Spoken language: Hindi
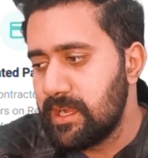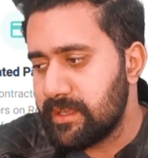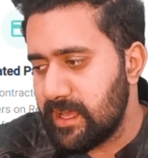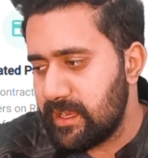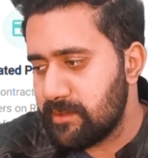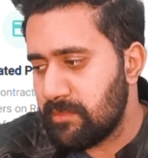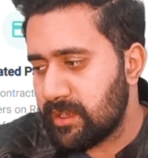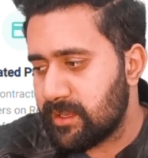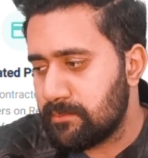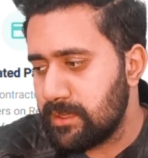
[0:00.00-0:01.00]
टैलेंट
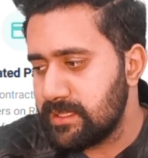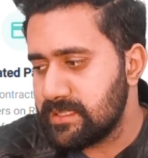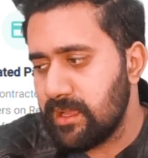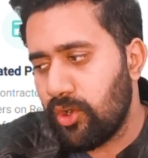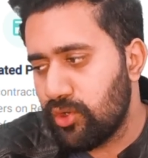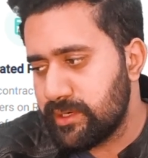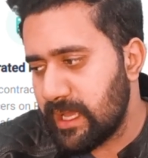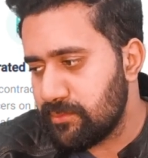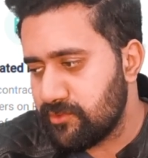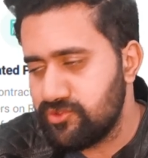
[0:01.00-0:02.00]
मार्केट प्लेस है ऑल
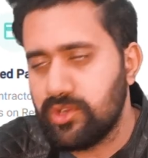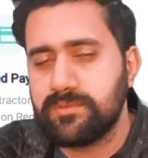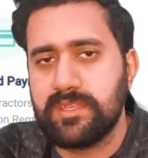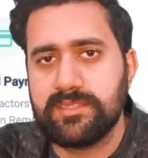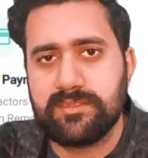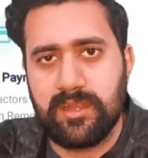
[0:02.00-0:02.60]
टाइप ऑफ जॉब्स है